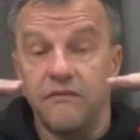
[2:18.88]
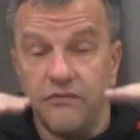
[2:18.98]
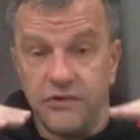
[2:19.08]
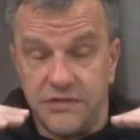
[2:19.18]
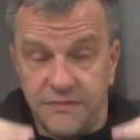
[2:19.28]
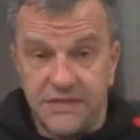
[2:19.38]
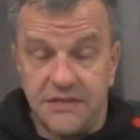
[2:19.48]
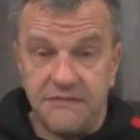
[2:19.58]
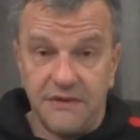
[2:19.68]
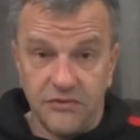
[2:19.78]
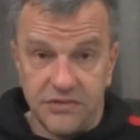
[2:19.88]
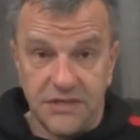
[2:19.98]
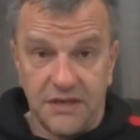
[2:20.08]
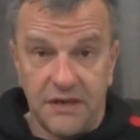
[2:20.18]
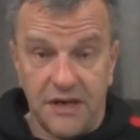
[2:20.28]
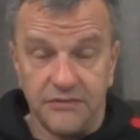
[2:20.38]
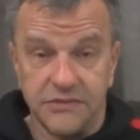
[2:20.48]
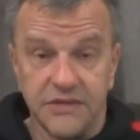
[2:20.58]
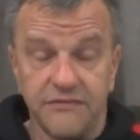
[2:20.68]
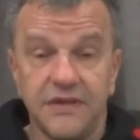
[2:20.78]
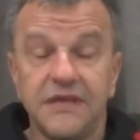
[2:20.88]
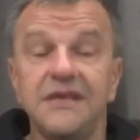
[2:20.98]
80-90 градусов